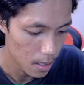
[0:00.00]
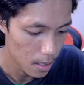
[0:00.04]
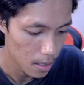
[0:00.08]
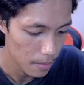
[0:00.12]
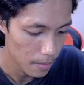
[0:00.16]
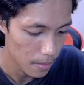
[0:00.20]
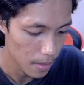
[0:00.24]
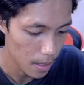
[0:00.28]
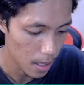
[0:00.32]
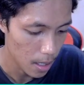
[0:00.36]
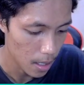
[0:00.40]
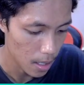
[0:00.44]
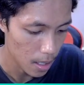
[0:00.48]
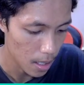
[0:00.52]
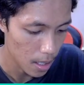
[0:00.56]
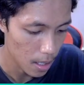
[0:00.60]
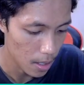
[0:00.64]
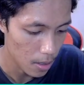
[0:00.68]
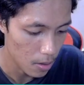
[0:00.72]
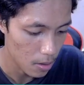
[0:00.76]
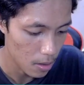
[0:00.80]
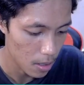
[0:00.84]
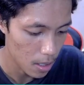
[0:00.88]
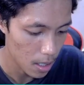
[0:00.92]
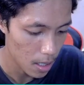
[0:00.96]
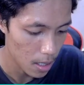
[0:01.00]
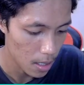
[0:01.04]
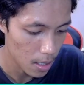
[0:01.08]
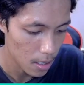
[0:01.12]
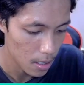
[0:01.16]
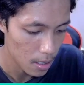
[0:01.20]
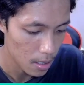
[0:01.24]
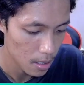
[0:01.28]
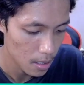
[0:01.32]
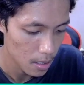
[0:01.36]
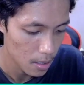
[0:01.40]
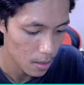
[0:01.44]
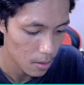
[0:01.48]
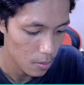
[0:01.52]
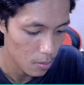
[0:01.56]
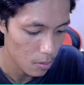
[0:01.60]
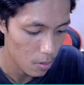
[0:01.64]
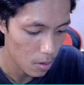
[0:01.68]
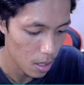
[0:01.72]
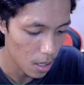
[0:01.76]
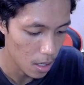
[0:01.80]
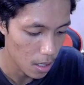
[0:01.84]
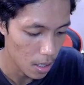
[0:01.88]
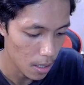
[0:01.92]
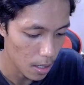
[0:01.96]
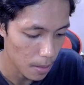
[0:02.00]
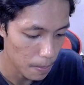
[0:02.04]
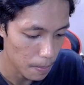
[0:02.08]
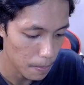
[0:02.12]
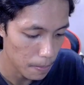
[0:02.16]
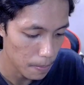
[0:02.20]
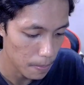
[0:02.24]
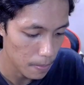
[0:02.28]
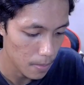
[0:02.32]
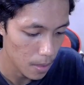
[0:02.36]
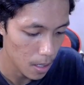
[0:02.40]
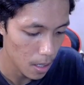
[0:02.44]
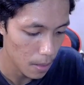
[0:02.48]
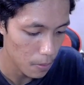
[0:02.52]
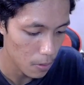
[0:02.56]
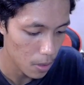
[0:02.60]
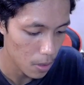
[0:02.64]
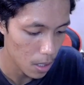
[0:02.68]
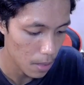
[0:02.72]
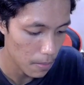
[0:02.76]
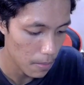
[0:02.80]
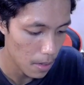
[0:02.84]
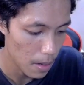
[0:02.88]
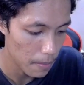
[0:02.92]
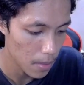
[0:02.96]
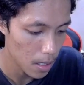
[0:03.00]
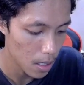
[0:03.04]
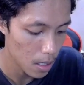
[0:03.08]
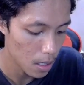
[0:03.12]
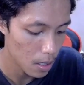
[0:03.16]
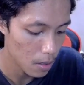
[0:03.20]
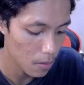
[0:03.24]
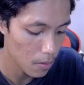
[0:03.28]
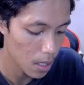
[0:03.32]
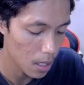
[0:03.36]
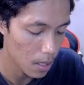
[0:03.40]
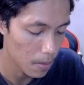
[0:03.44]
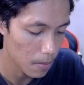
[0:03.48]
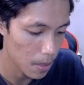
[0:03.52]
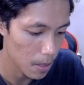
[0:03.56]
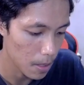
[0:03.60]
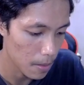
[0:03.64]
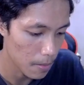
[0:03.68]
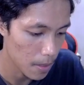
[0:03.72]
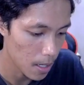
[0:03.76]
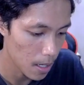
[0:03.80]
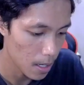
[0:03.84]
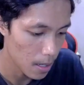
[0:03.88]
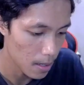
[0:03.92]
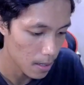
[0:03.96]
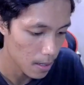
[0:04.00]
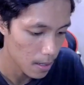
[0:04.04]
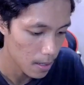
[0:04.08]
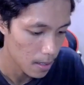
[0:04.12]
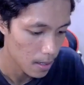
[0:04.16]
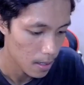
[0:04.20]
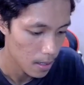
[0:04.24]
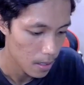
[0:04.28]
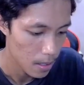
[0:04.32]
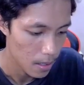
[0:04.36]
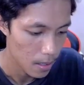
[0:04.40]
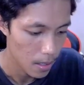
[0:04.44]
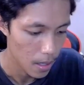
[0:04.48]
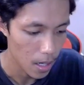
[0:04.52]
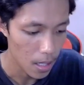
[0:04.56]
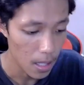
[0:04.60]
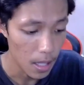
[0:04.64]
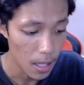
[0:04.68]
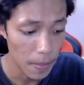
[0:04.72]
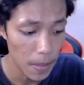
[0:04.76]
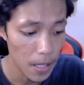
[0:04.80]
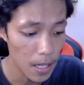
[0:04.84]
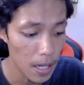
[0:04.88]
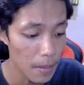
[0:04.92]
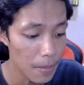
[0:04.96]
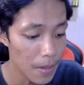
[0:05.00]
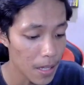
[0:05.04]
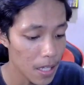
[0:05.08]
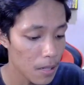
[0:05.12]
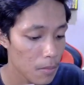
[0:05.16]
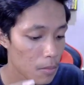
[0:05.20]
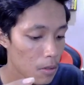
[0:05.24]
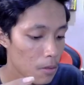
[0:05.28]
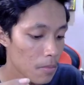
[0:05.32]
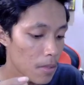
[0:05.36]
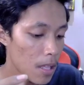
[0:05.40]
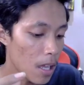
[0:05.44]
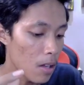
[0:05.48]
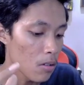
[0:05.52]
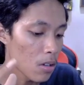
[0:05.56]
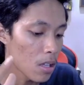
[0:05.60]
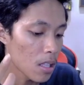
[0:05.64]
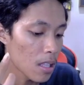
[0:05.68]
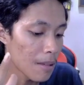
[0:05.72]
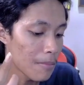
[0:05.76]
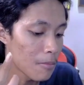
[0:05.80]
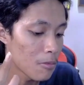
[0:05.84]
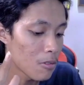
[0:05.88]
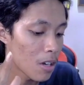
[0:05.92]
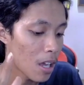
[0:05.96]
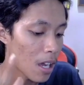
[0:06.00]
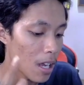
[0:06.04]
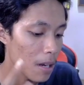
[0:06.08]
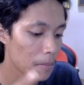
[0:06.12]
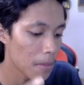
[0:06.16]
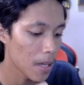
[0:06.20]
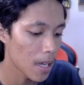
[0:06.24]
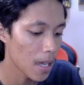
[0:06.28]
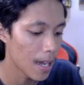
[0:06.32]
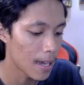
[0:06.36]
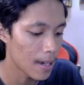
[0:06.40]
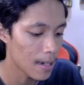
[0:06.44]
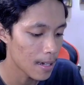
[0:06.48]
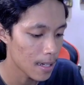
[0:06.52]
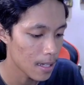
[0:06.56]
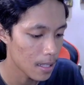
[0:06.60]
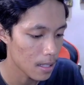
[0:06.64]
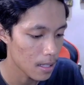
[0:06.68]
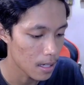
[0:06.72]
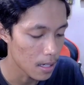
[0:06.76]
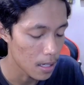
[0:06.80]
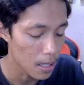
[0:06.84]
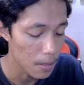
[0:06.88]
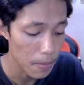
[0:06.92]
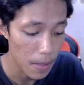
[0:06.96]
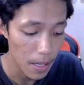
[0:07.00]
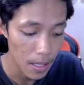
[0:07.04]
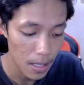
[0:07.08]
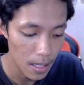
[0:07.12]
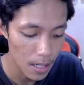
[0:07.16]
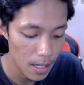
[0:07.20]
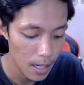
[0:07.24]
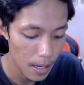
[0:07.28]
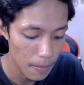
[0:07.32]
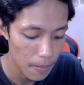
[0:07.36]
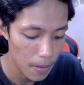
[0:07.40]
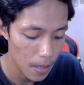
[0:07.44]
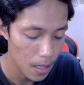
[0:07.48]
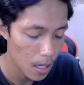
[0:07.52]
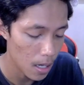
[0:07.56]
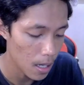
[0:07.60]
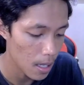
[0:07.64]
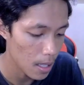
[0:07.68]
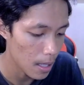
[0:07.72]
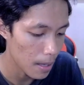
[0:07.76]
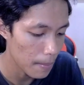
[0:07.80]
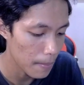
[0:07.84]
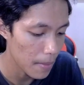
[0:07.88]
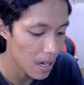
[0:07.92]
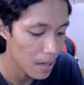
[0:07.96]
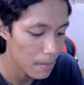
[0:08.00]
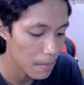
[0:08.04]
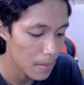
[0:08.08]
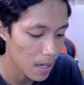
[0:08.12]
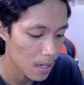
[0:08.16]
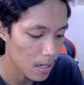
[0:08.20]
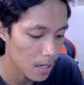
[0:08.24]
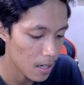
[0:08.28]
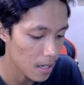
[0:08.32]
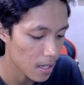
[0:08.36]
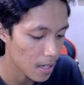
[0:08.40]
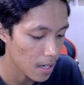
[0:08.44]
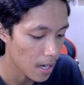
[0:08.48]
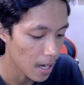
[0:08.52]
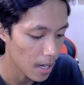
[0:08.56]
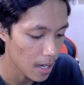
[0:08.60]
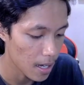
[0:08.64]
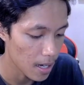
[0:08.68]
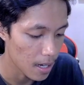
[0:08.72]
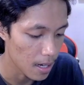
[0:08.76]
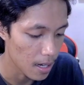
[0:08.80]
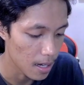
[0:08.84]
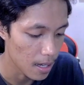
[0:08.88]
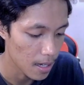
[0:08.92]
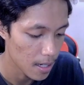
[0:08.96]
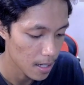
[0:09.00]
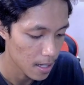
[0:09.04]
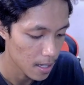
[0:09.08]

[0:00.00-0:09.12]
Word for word: Mana skeletongnya? Wah, dia dia punya Mami Pin, teman-teman ya. ya. tapi dia masih belum tahu kita menggunakan Mega Knight, guys. Pasti dia pikir kita main minor cycle ya.